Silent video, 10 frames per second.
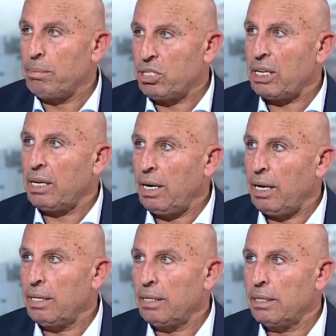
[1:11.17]
بشكل
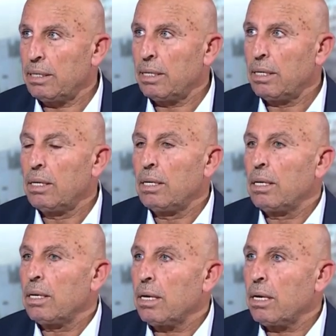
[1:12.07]
علني
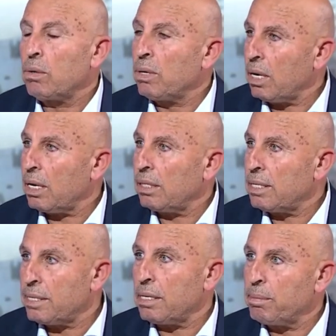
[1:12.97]
م. آه، هناك
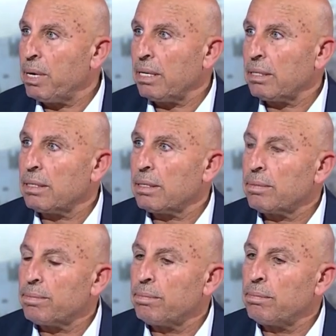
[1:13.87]
تسريبات
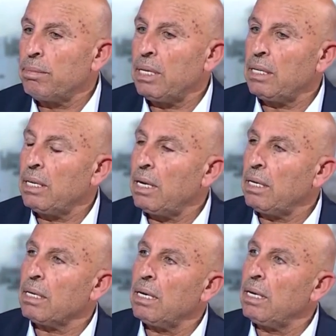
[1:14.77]
من
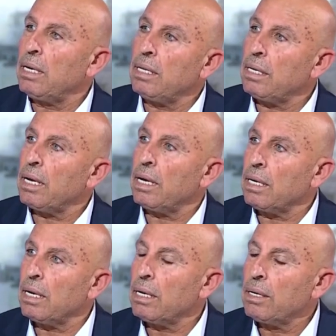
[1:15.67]
اللقاء الذي
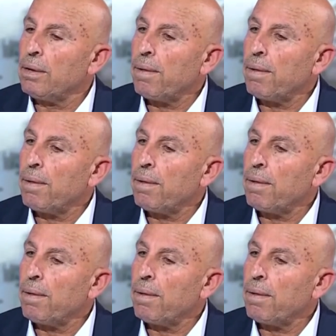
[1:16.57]
كان